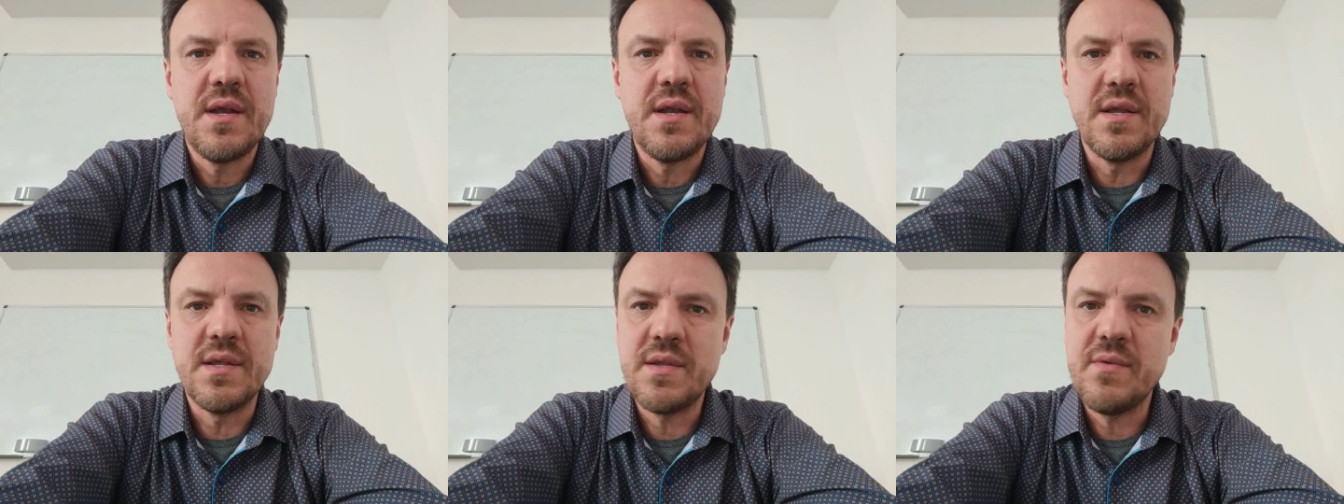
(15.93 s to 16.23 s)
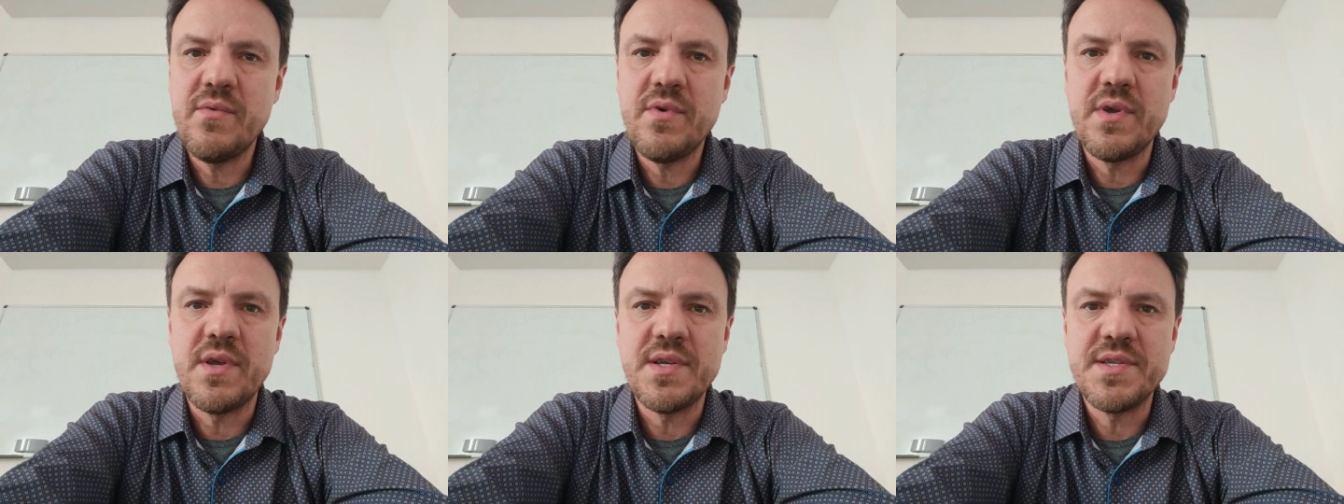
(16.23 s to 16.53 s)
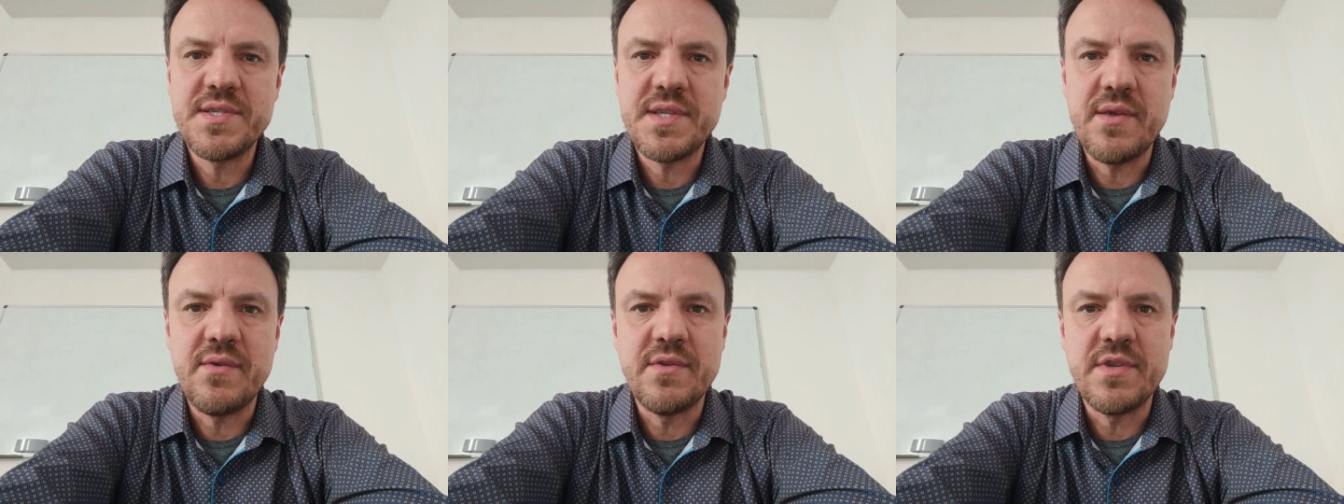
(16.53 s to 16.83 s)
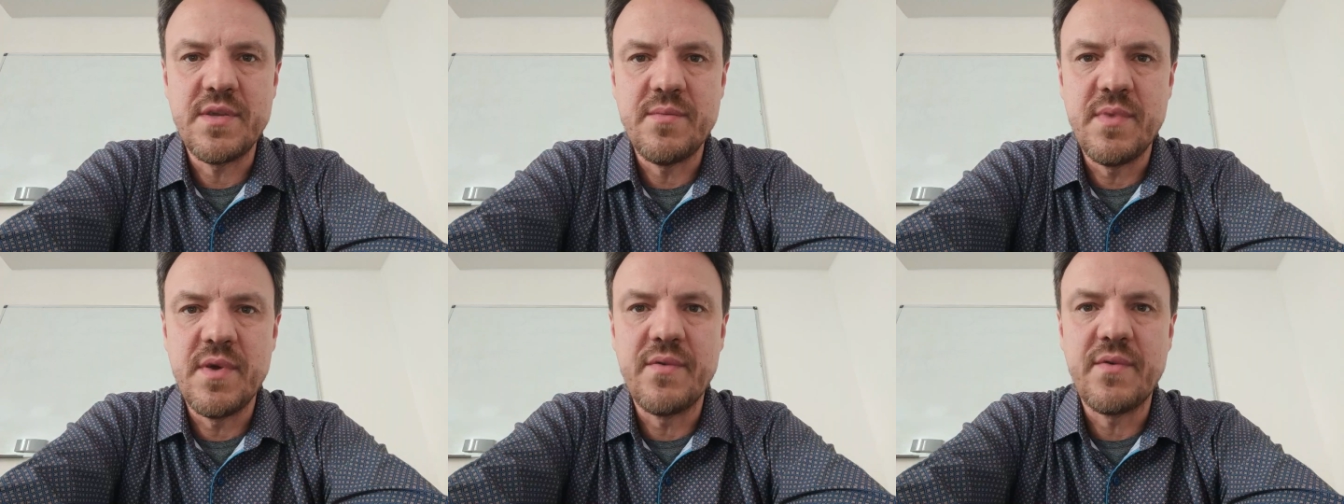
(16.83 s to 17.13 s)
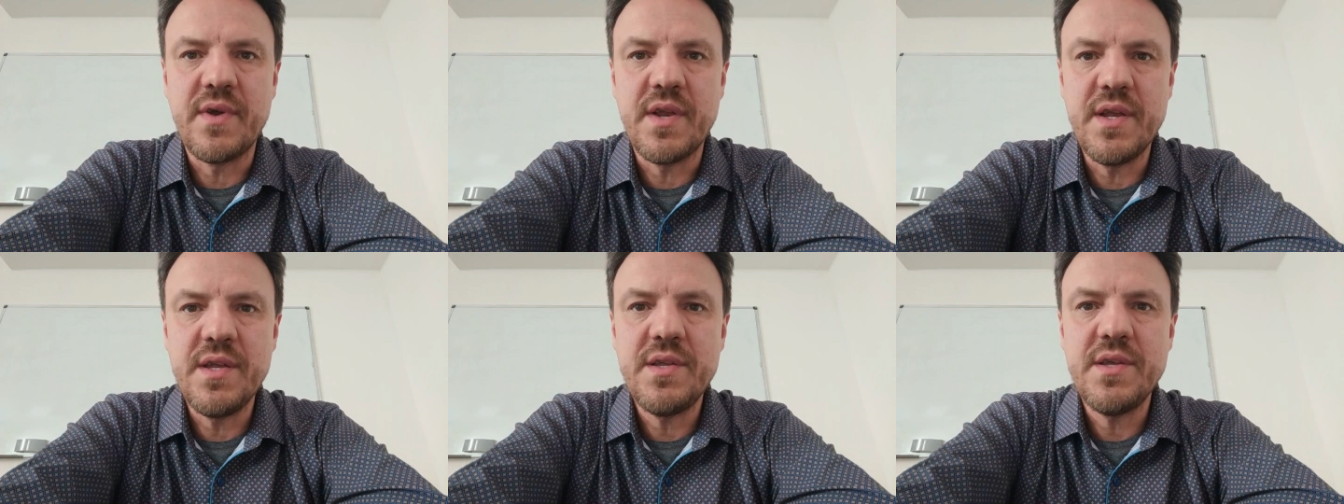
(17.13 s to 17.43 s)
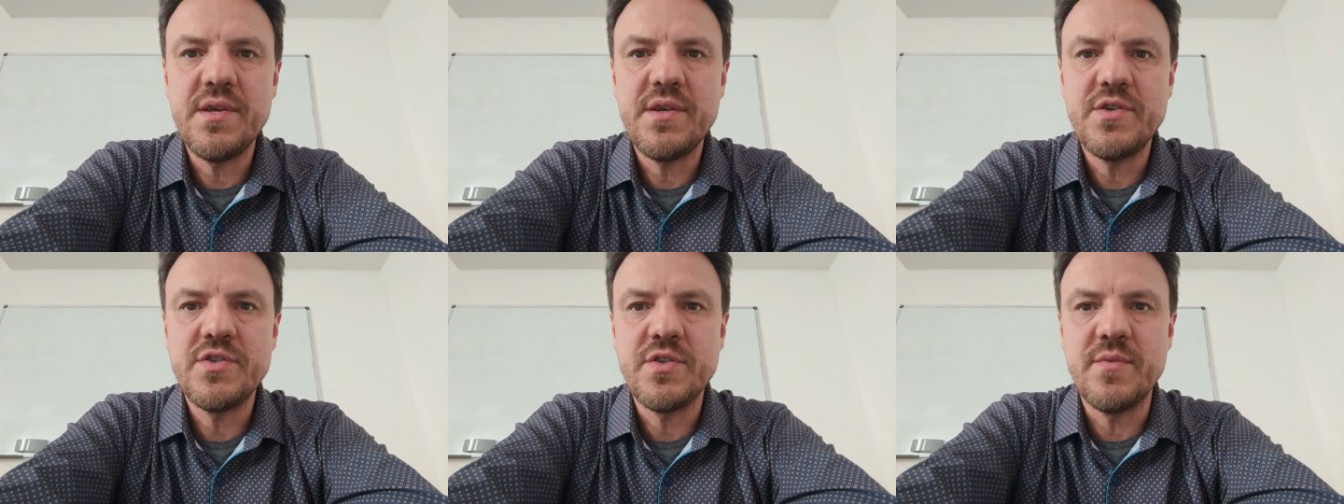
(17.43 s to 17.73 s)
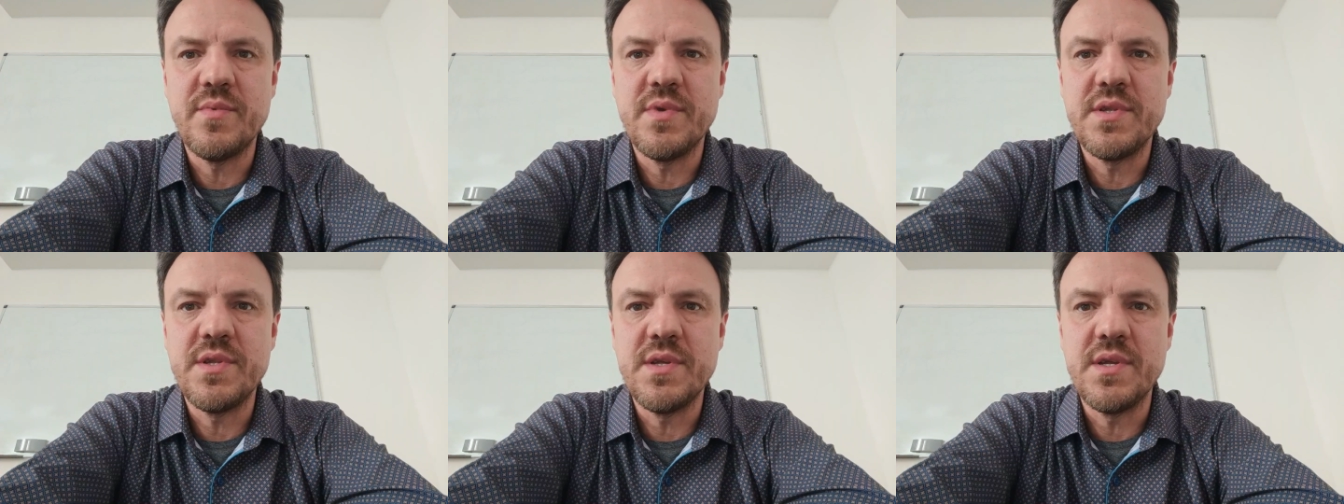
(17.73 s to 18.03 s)
Для того я оставил тебя в Крите,
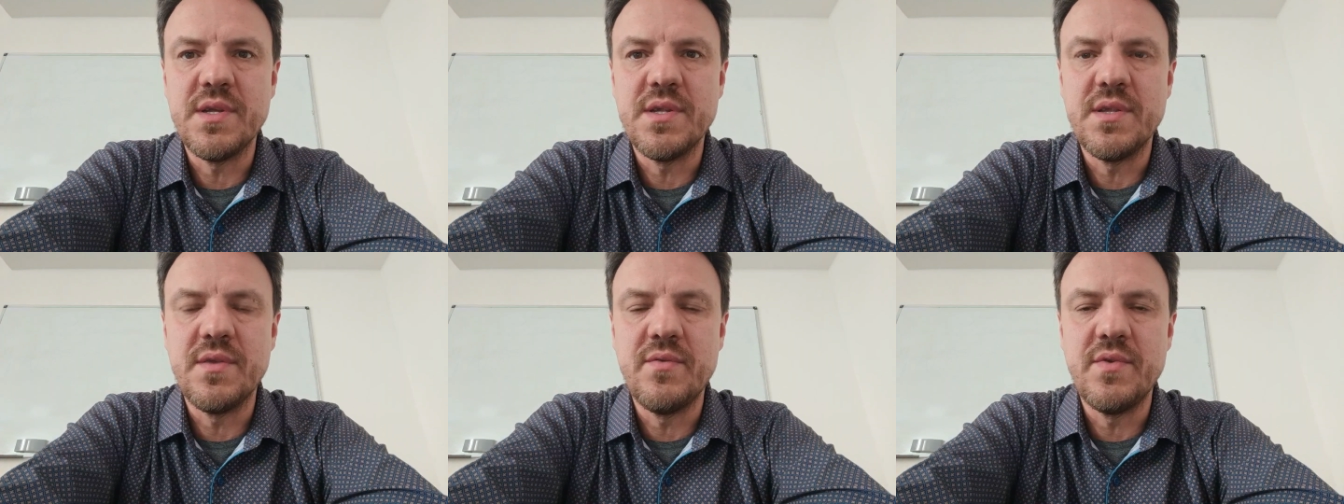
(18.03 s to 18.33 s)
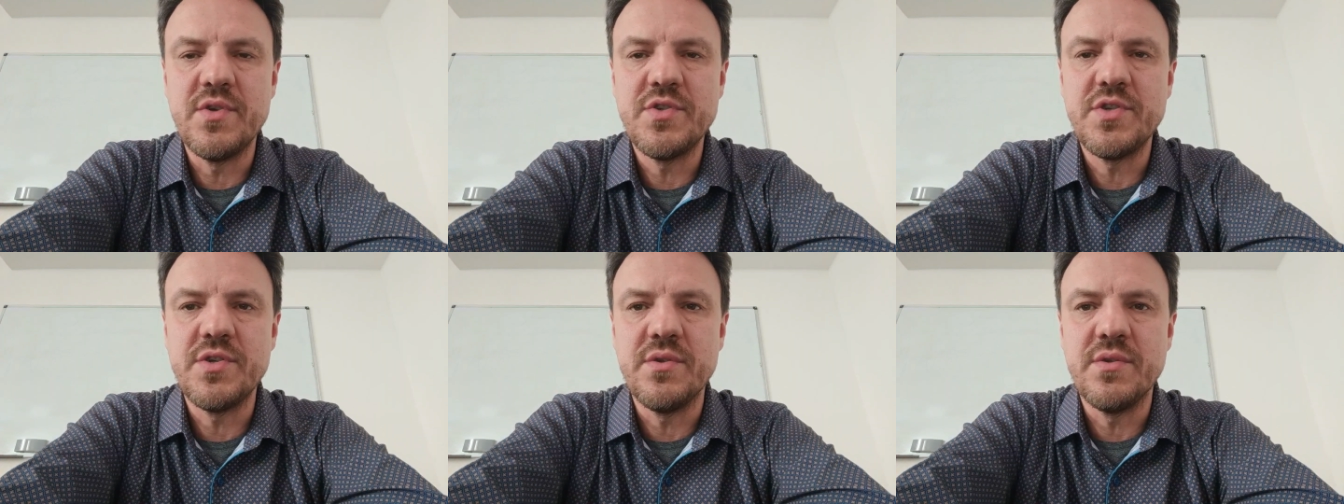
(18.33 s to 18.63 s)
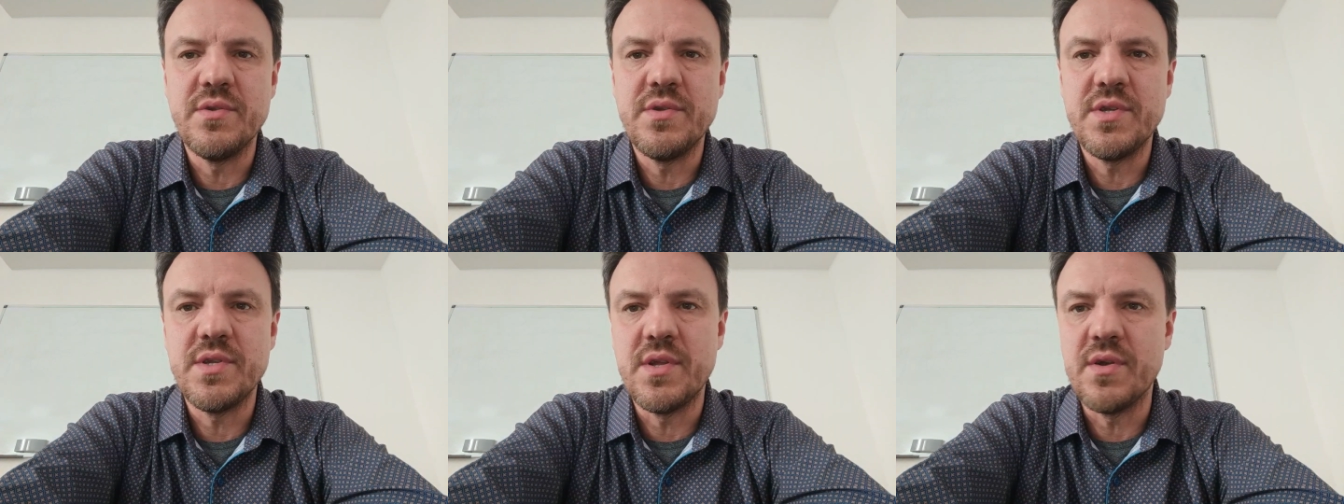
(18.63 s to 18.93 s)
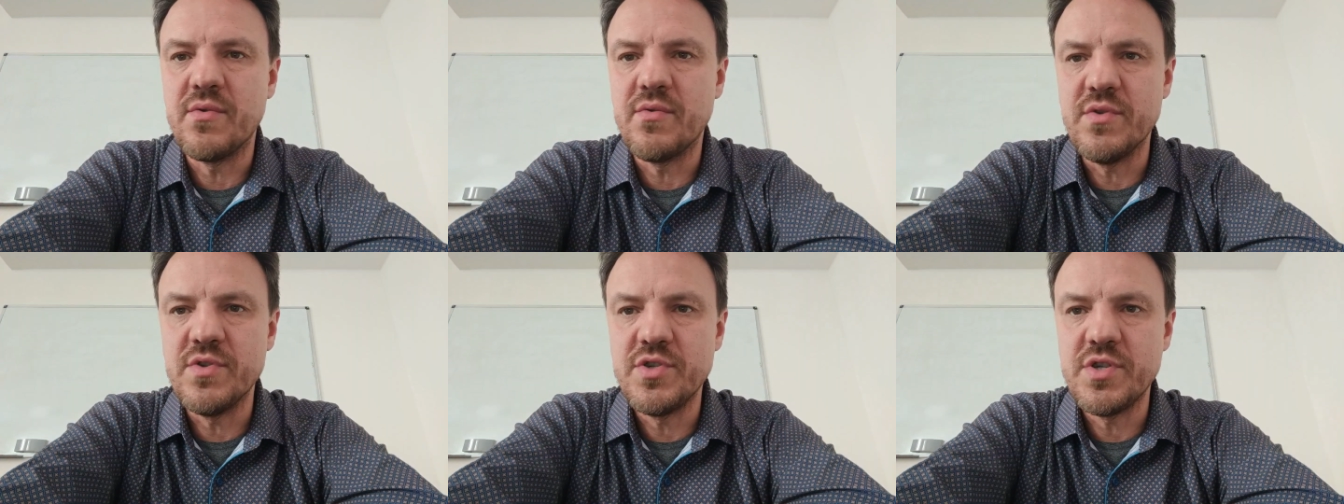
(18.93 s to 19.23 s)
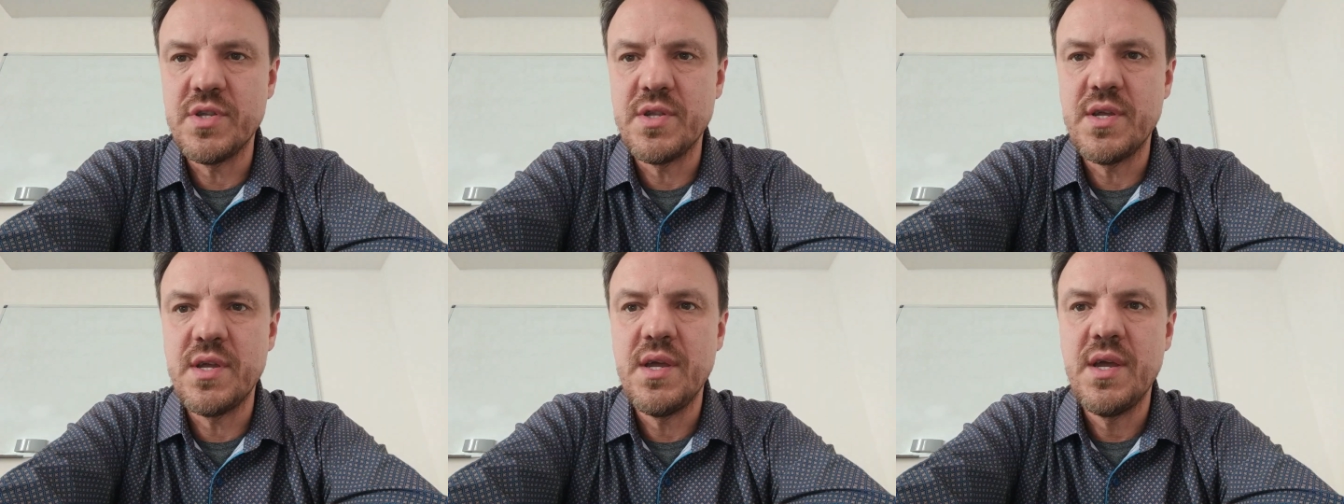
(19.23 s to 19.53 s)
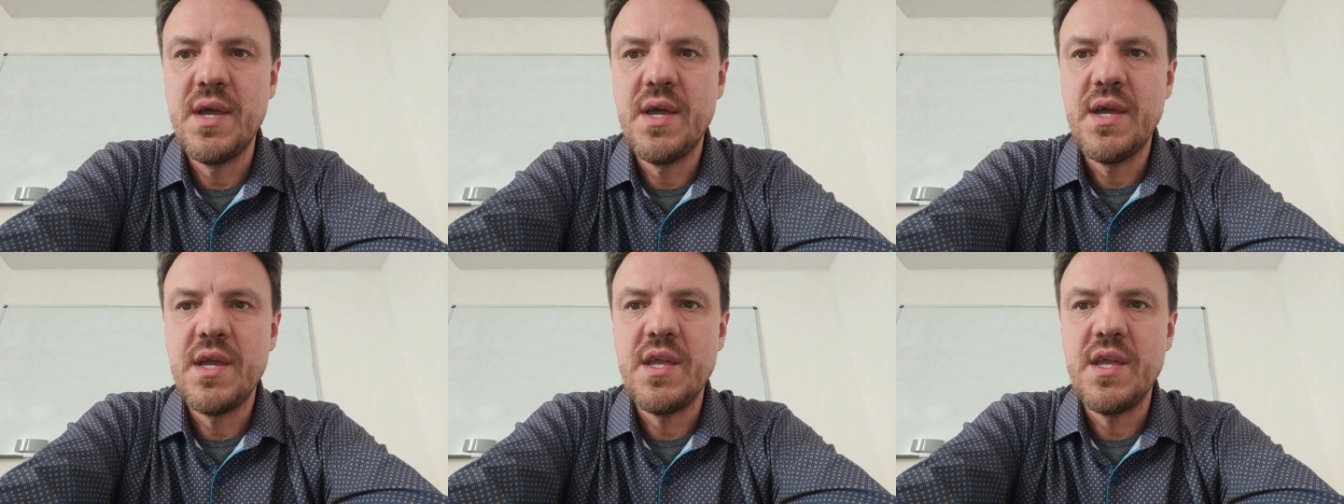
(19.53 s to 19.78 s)
чтобы ты довершил недоконченное